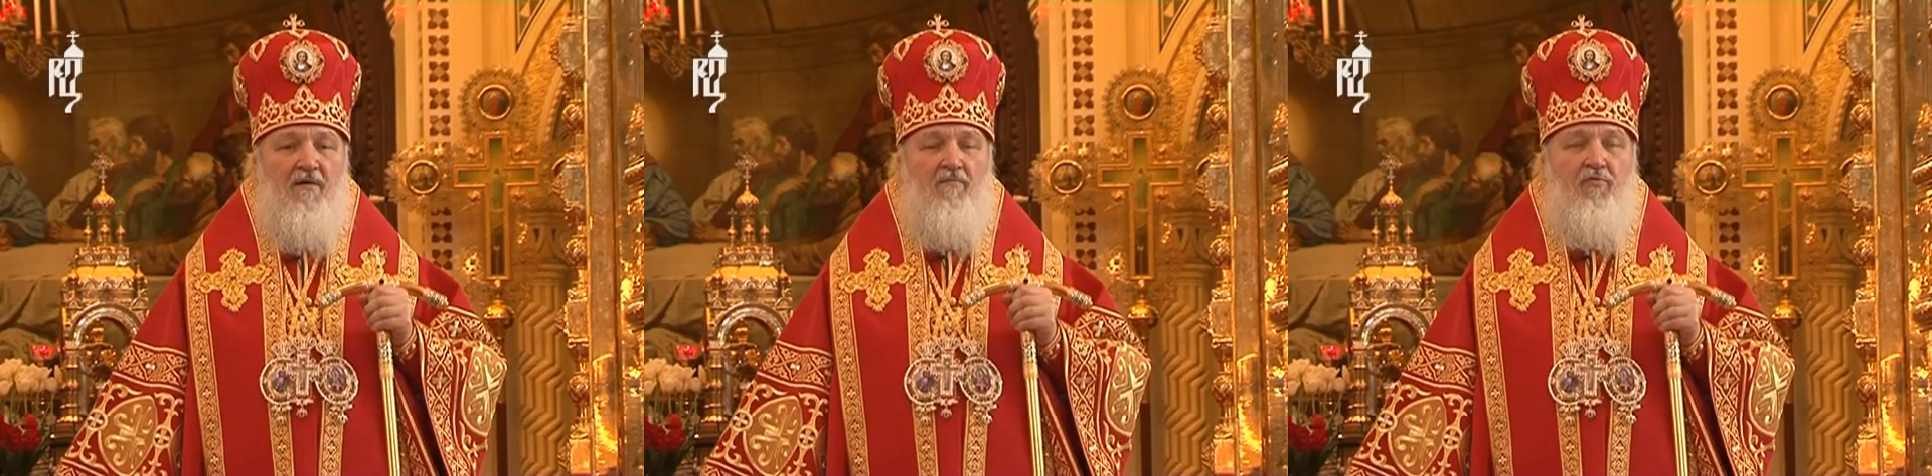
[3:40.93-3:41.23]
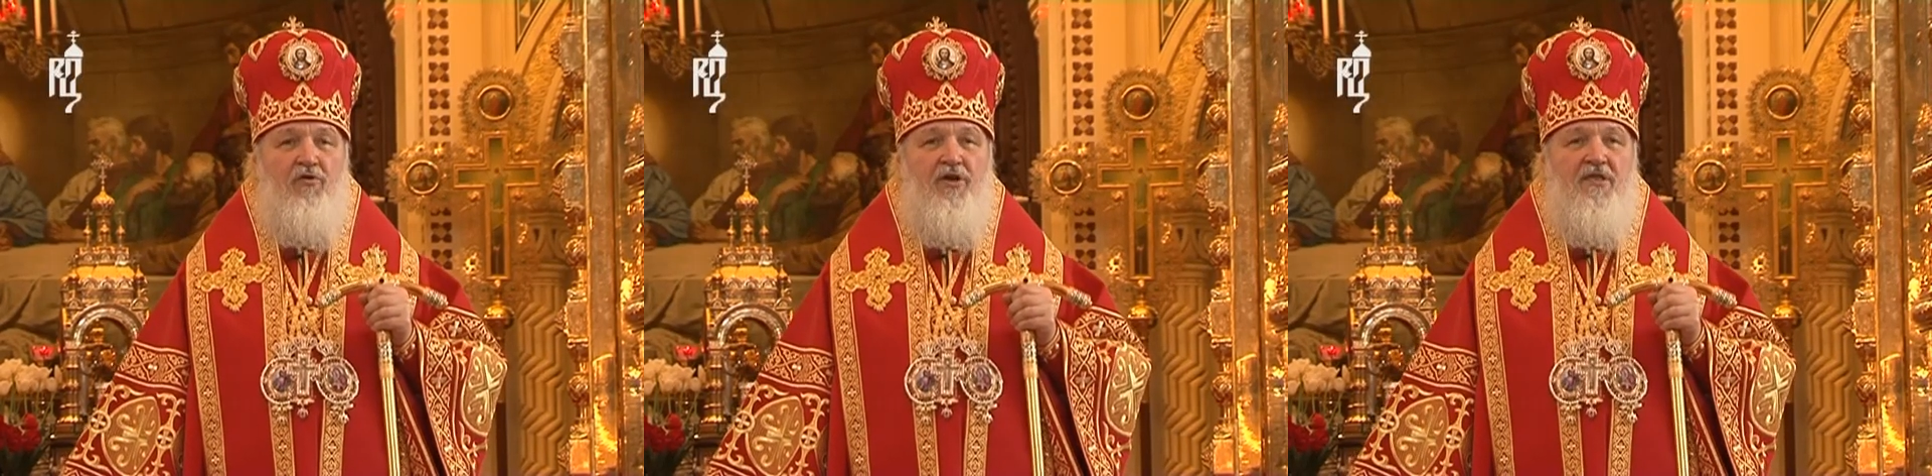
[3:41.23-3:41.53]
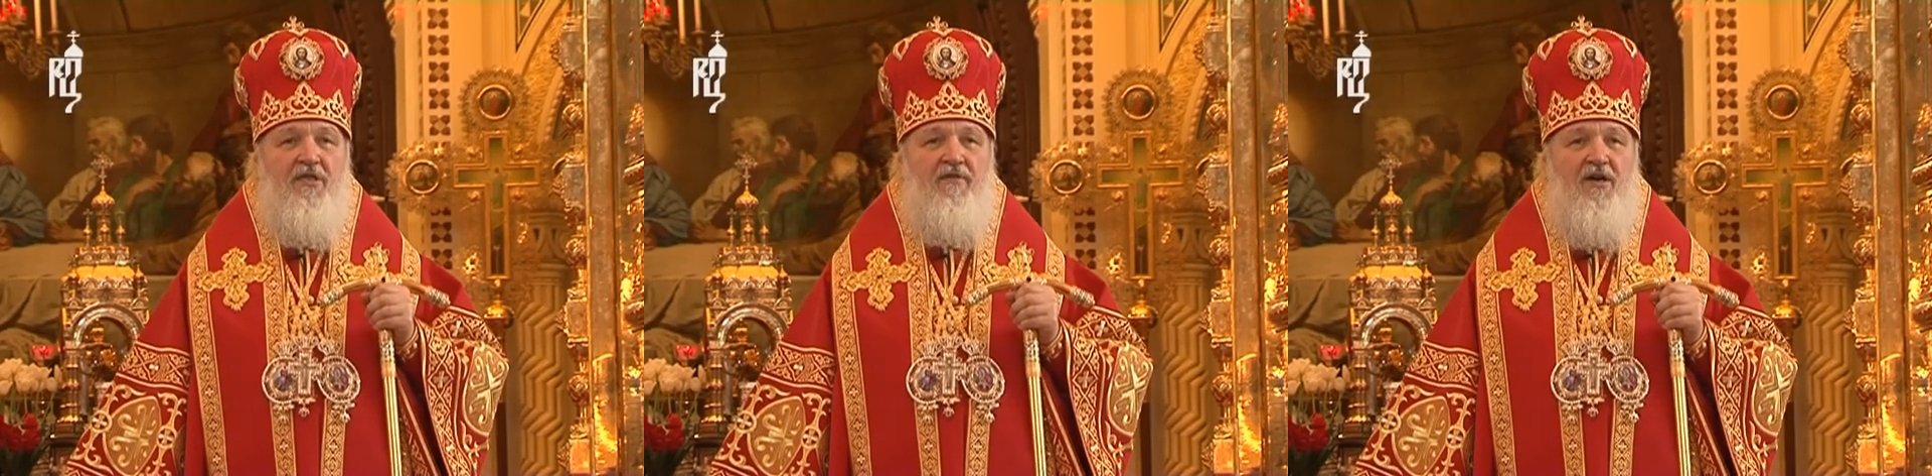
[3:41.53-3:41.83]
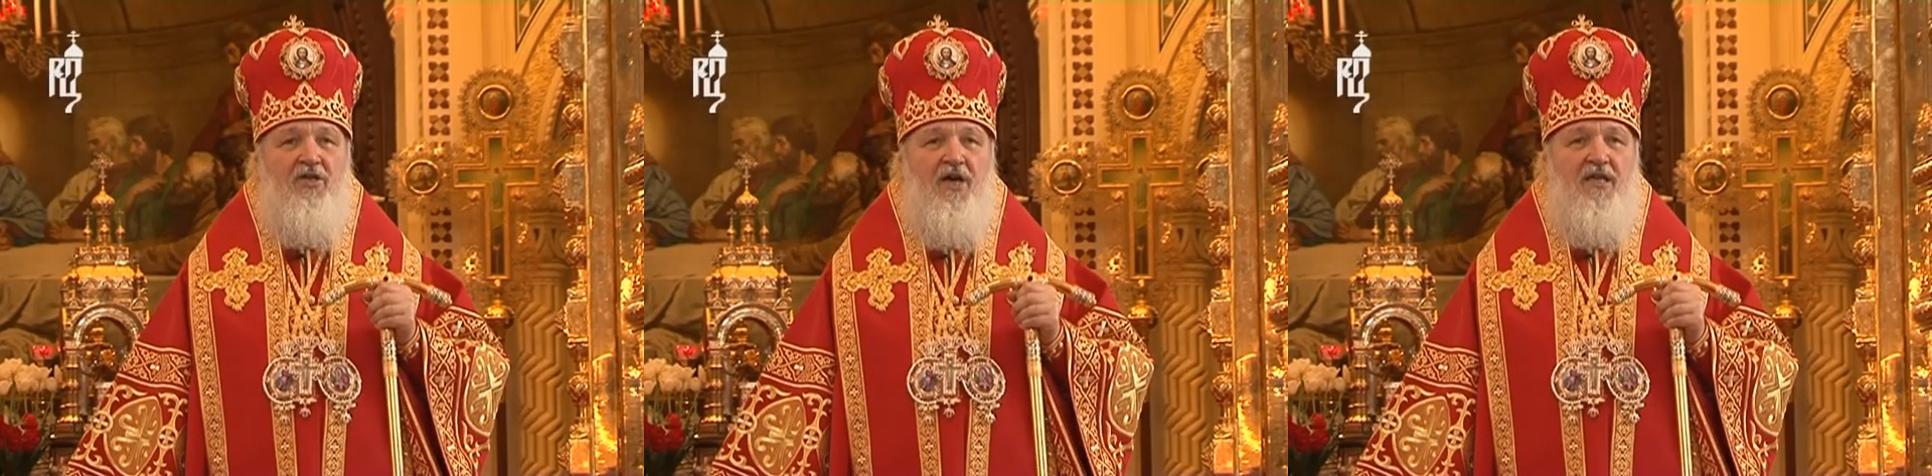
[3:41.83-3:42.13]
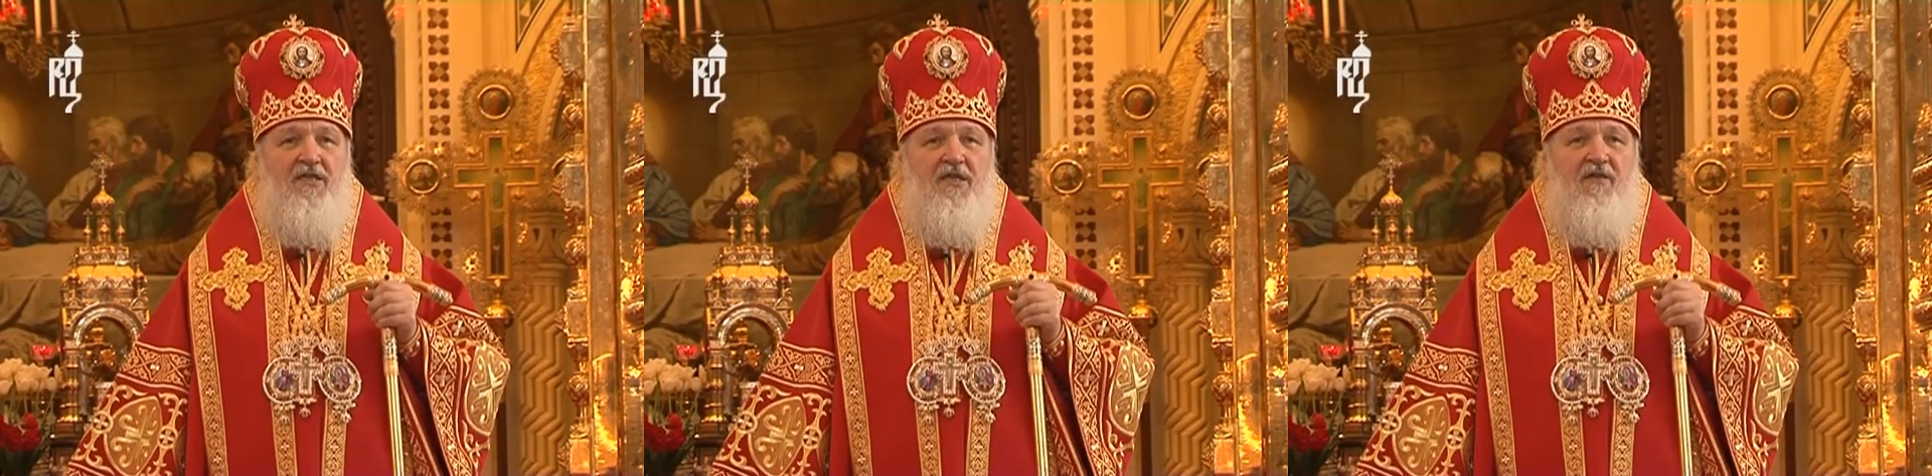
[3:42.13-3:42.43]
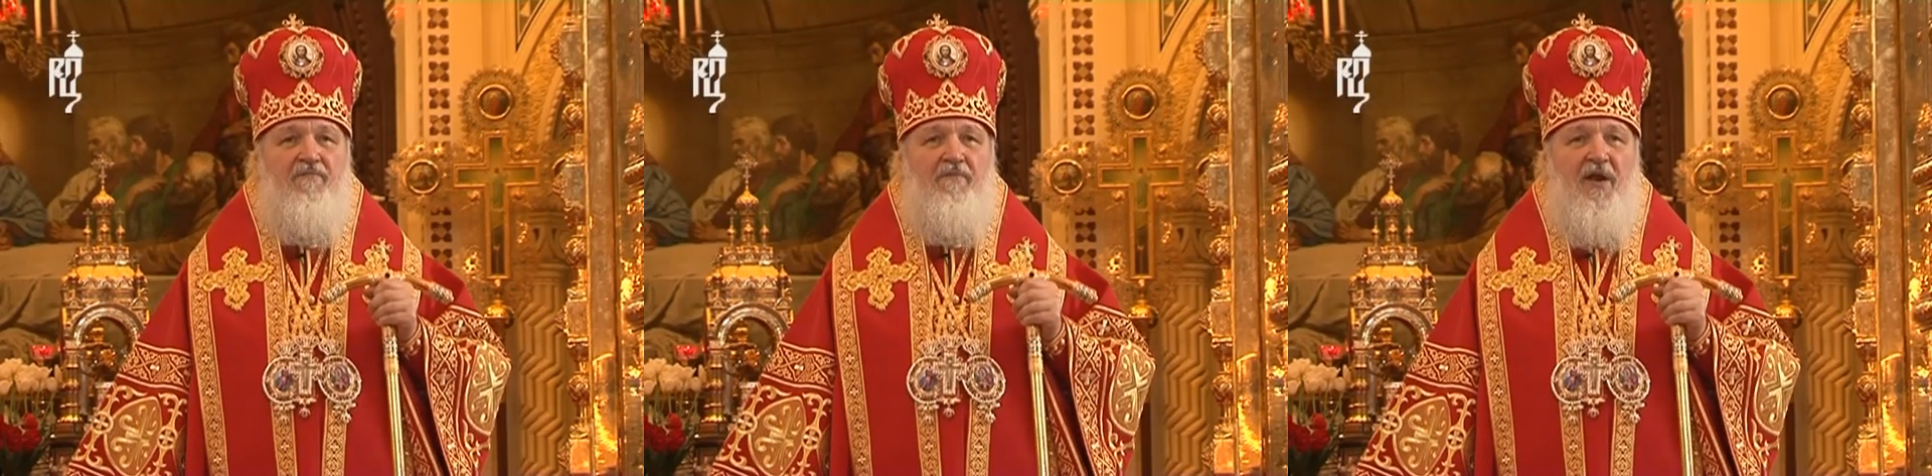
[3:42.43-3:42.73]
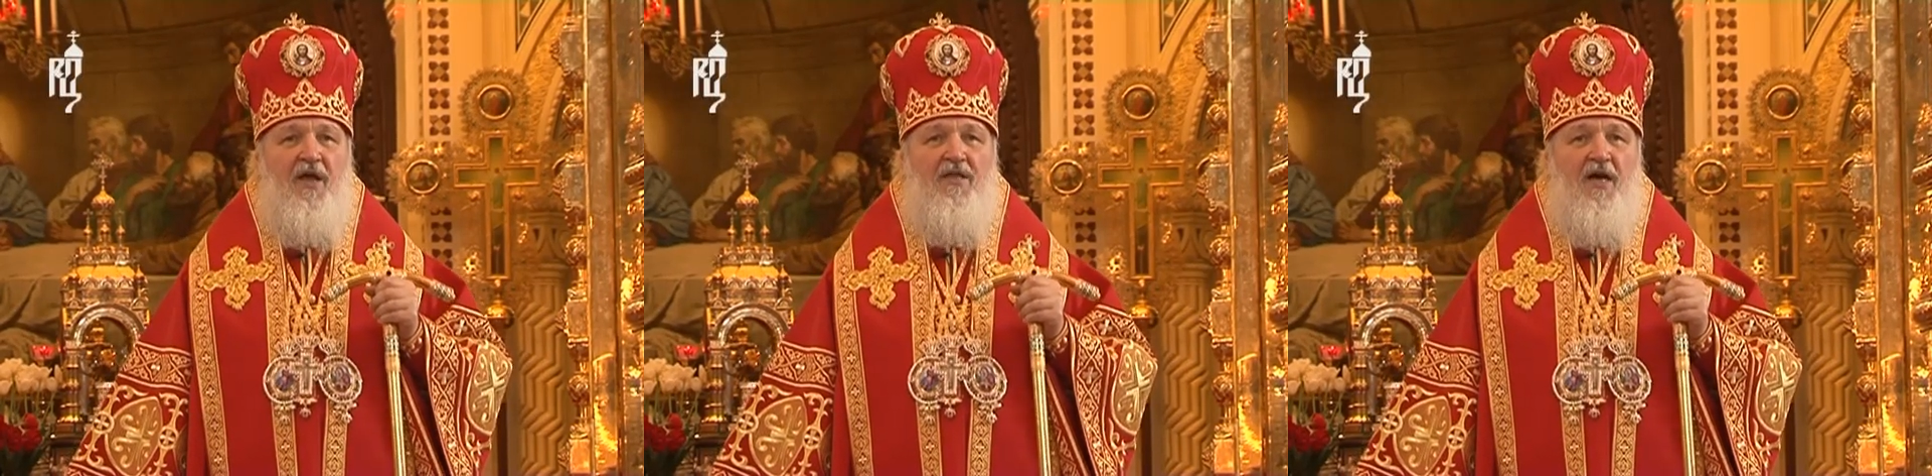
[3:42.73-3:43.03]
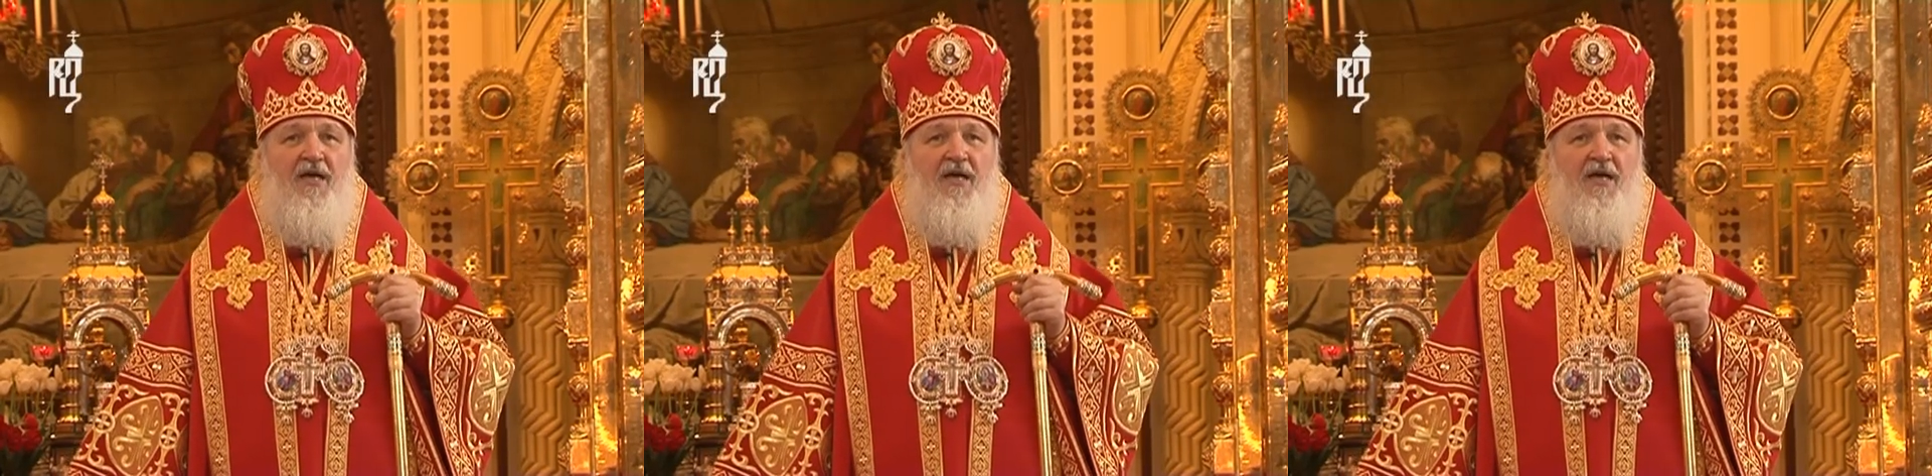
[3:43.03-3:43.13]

будет совершаться и впредь